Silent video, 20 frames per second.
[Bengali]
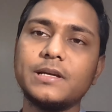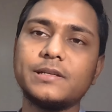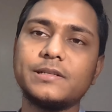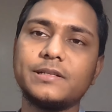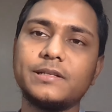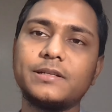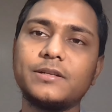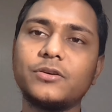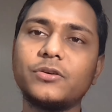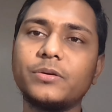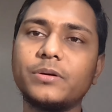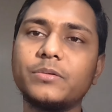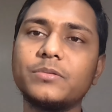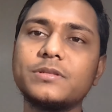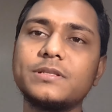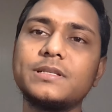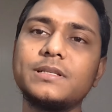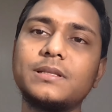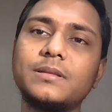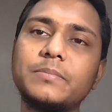সেটা হওয়া
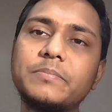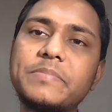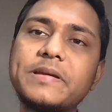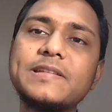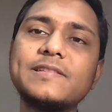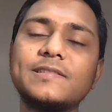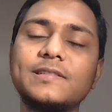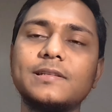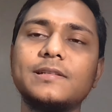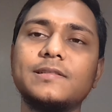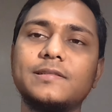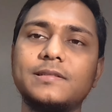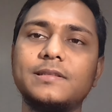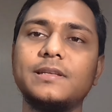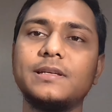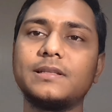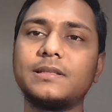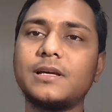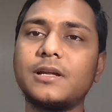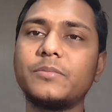উচিত পেন্সিলস
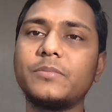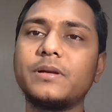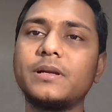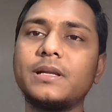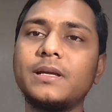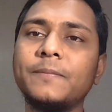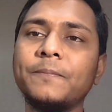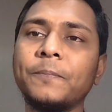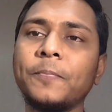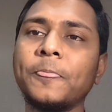দিয়ে তার মানে